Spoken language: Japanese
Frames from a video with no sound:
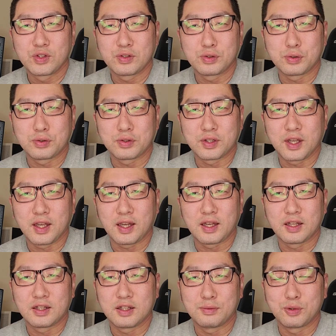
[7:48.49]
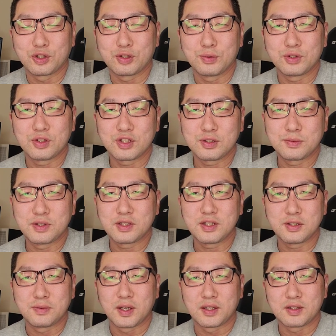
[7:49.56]
いうところで、で、もともと自分
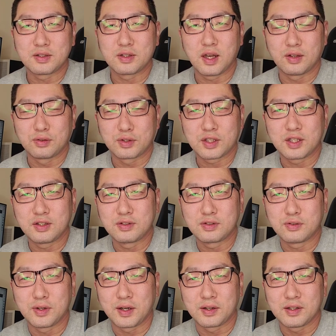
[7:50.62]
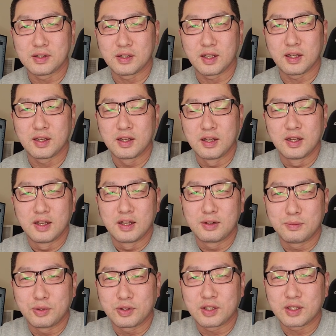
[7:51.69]
自身は、あの、金融工学ですね。
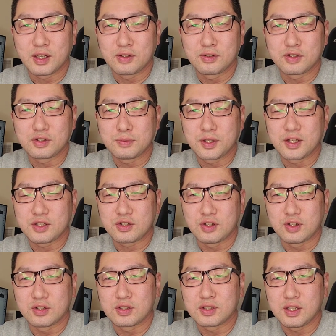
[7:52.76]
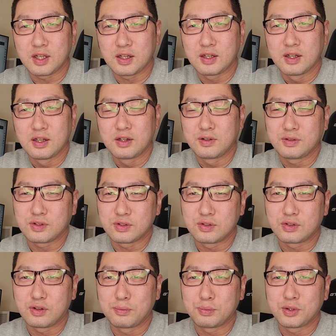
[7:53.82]
モンテカルロシミュレーションですね。普通
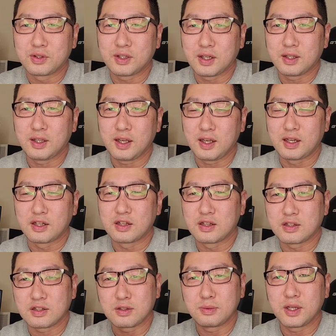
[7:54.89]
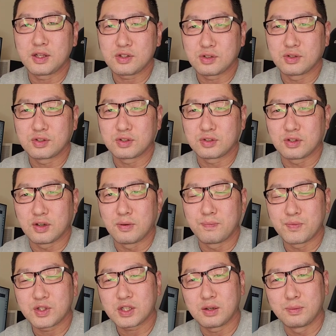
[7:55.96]
のコンピューターでシミュレーションをすると。
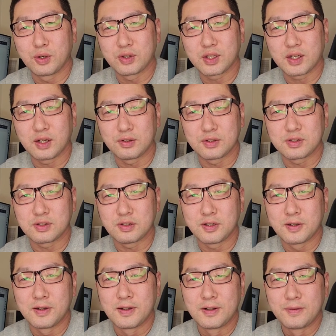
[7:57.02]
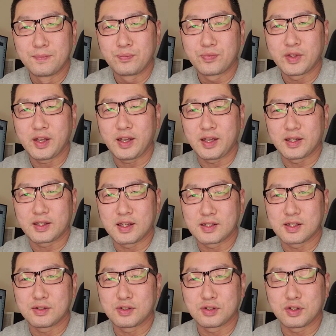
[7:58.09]
しかもモンテカルロですよ。で、
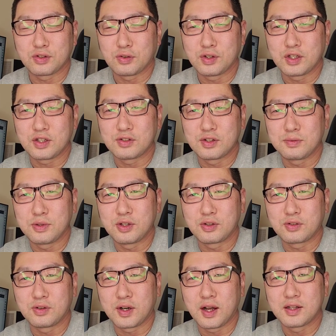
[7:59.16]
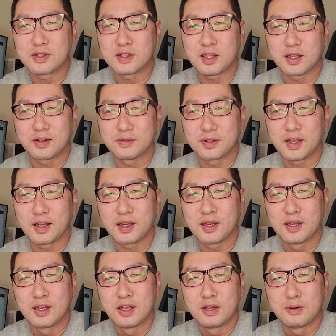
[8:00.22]
計算するというところに非常に魅力を感じてたの
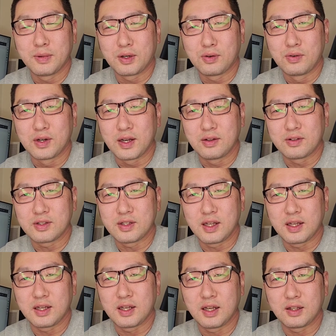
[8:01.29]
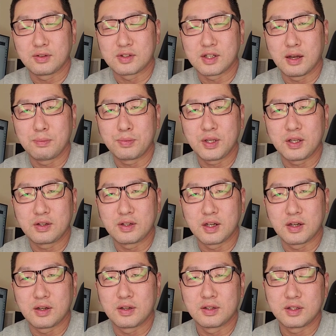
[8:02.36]
で、まあ、今回のですね、えっ、ー、と、サンプリング
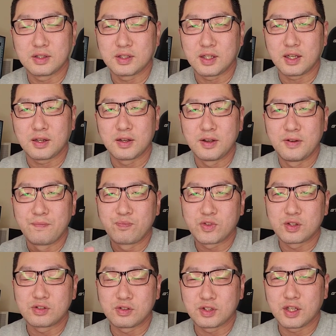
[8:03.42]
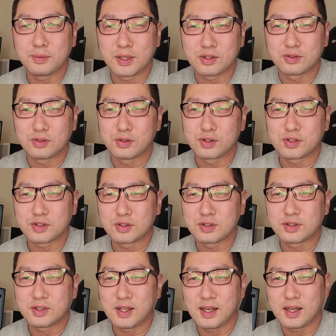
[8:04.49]
ですね。状態ベクトルを作っ
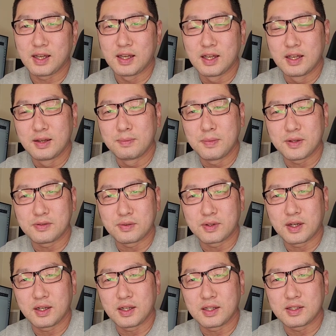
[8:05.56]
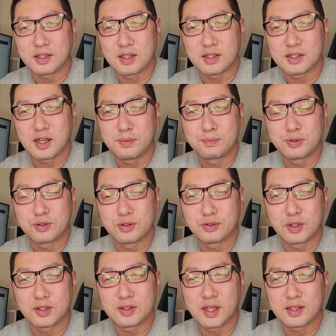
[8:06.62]
て、まあ、そこからですね、サンプル
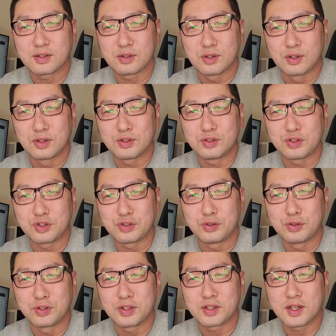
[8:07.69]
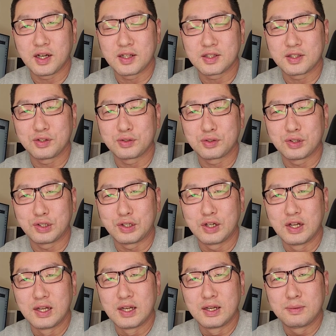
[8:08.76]
を出すという手法に関して言う
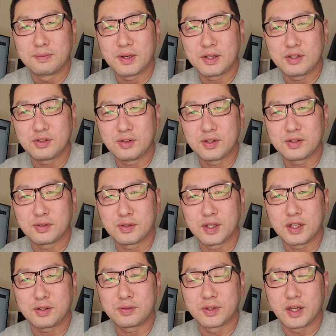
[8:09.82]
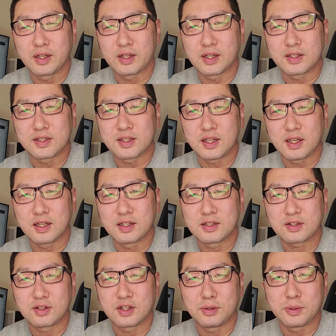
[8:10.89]
と、まあ、非常にそこで1個何かですね、
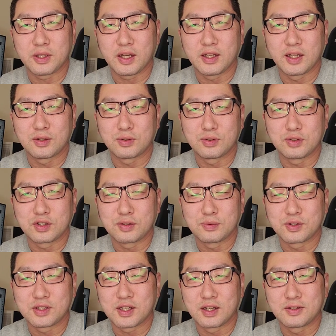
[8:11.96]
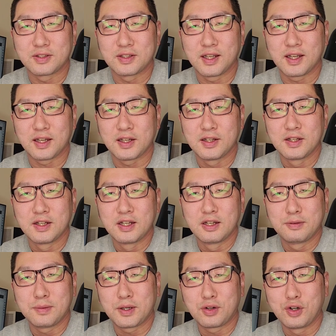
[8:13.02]
作ってみたいなという気持ちがあるんで、
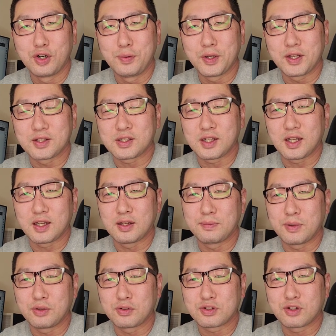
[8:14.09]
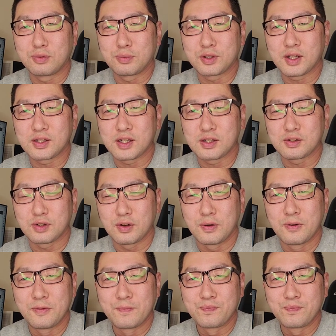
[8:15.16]
まあ、今後ですね、まあ、量子コンピューター戦争、